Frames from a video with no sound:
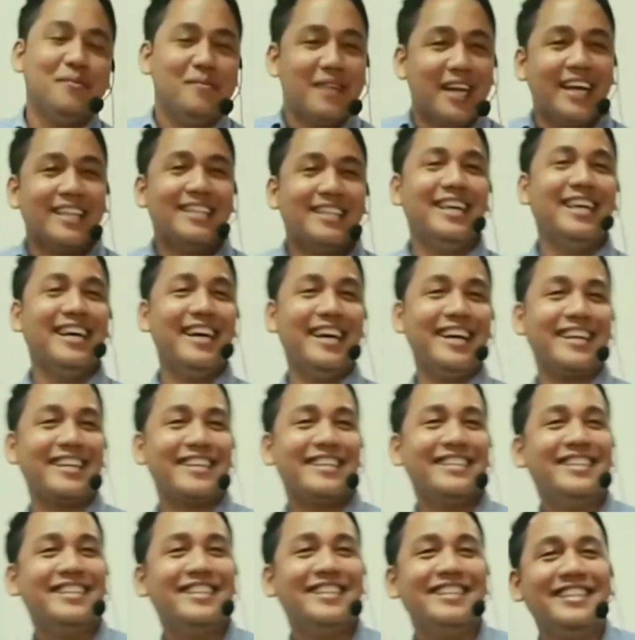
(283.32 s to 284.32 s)
brother.
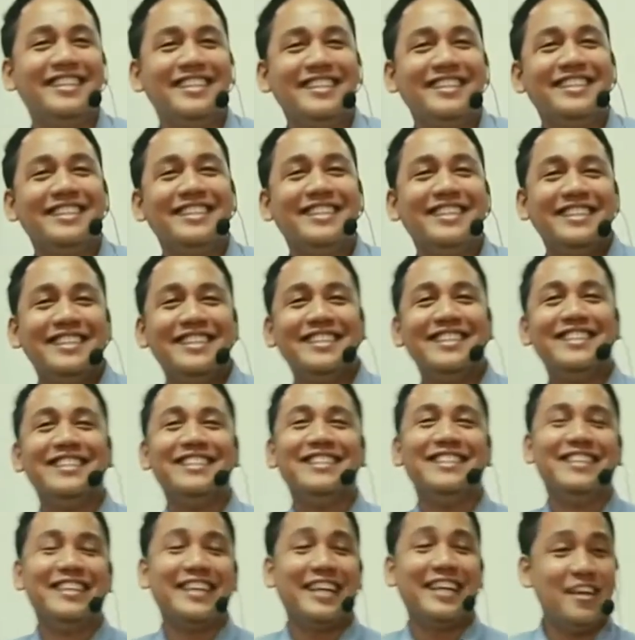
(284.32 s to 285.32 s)

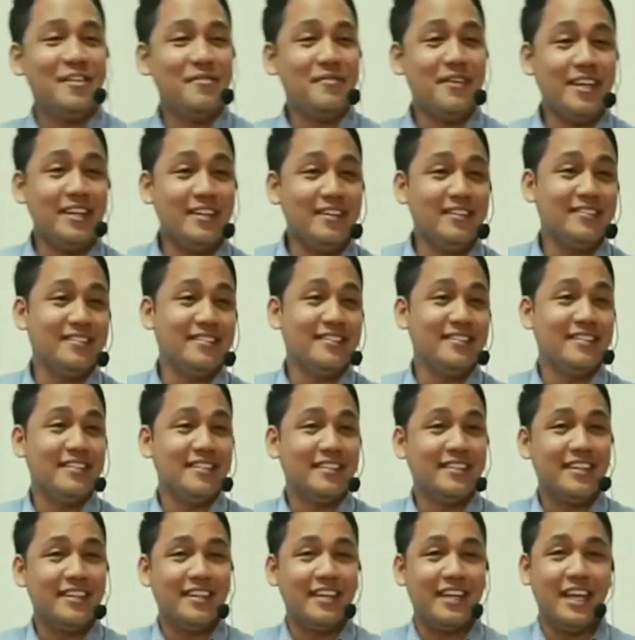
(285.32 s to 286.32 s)
Amen?
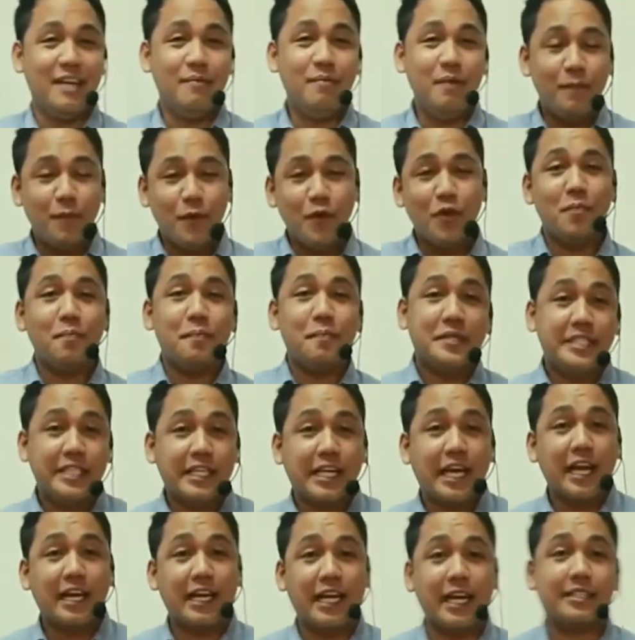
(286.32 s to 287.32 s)
Iba po yung
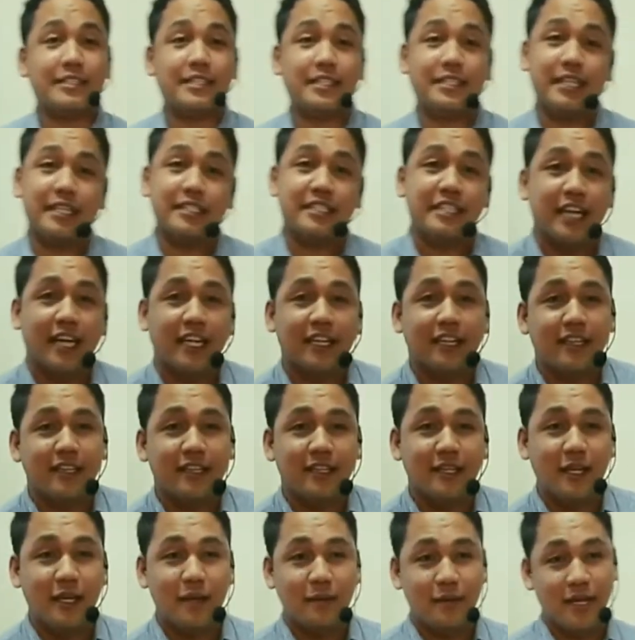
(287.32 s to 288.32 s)
physical kaysa sa chat.
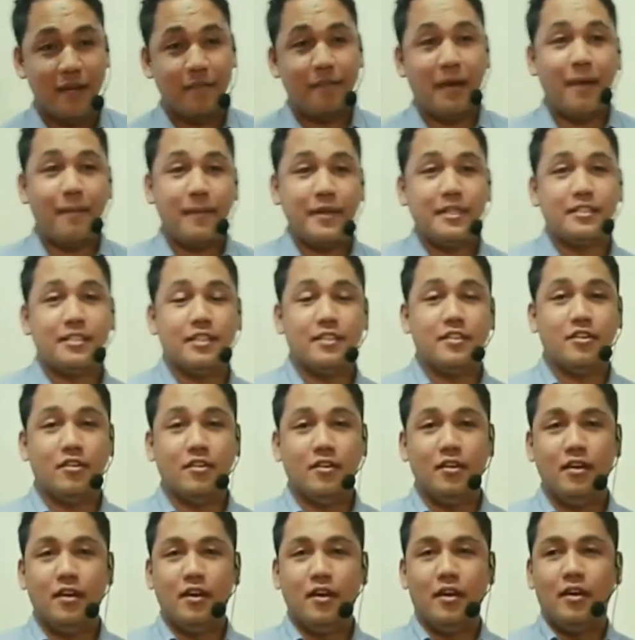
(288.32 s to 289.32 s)
Amen? Napapansin nyo?
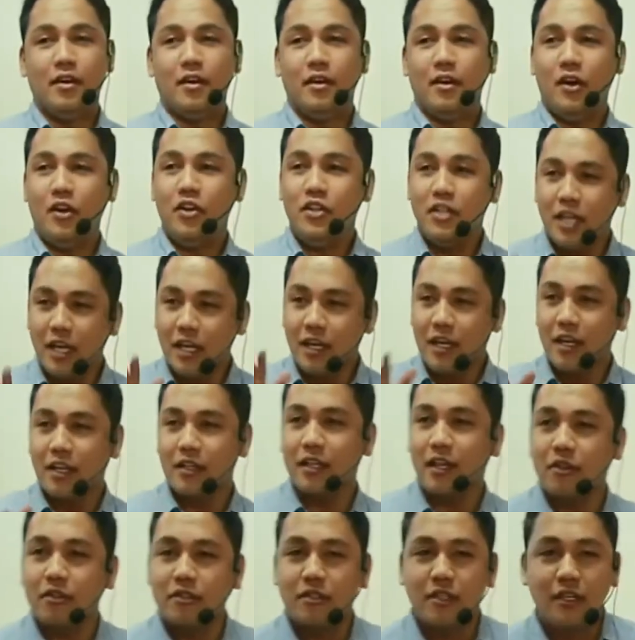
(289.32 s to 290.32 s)
Uy,
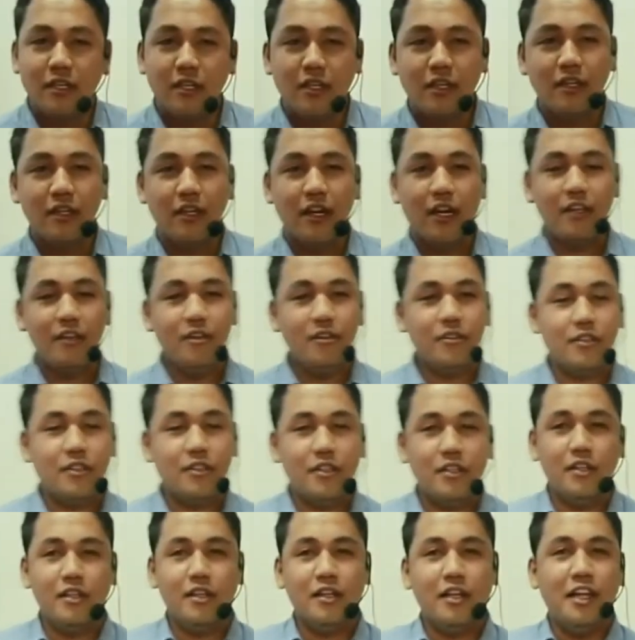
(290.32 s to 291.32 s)
nakikita ko si, ano,
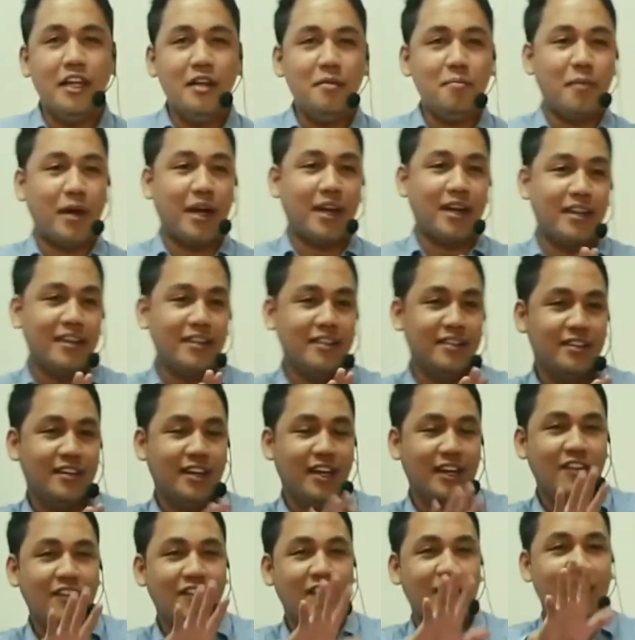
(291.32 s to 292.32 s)
si Lynn, parang,
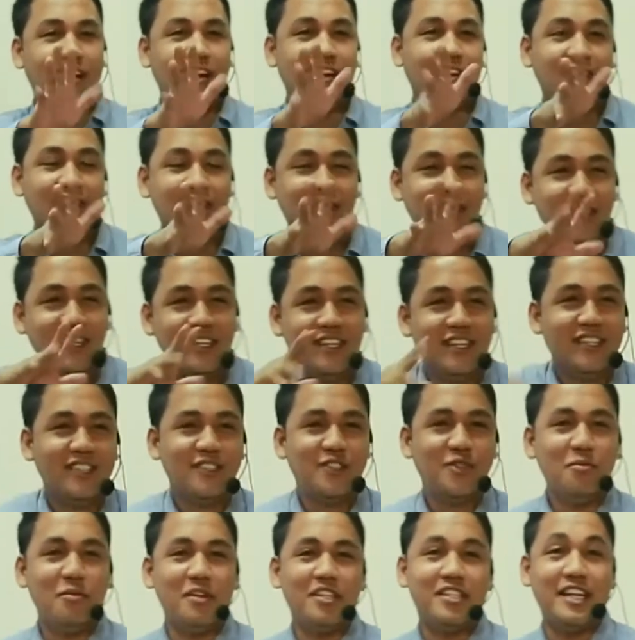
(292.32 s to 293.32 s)
ano ha,
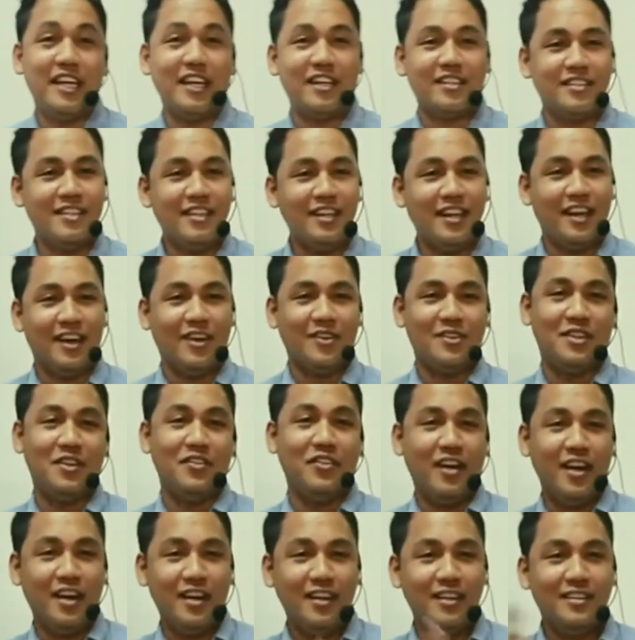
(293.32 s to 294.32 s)
sumisexy ha, ah, di
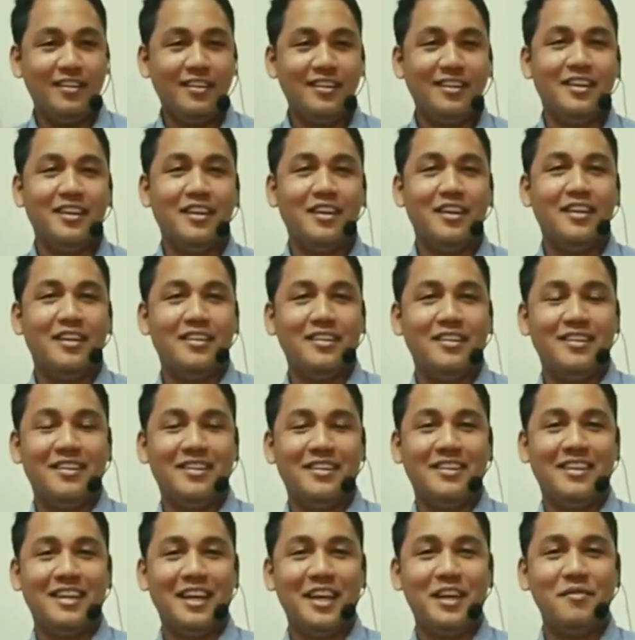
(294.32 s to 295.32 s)
ba?
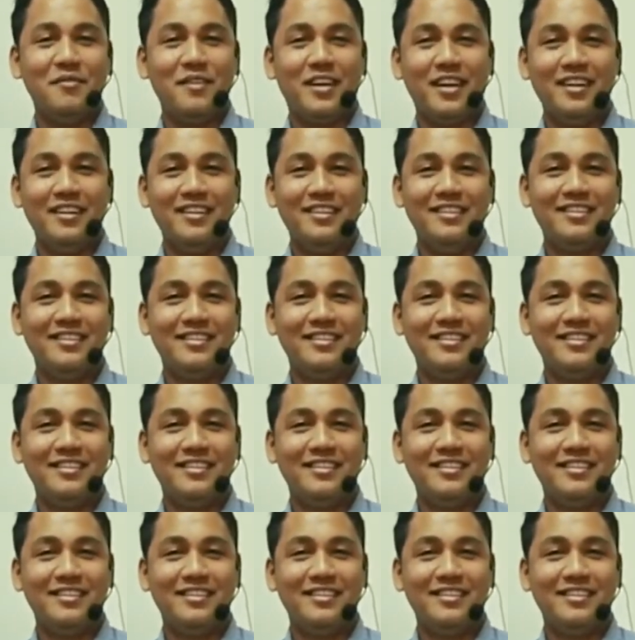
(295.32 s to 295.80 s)
Amen?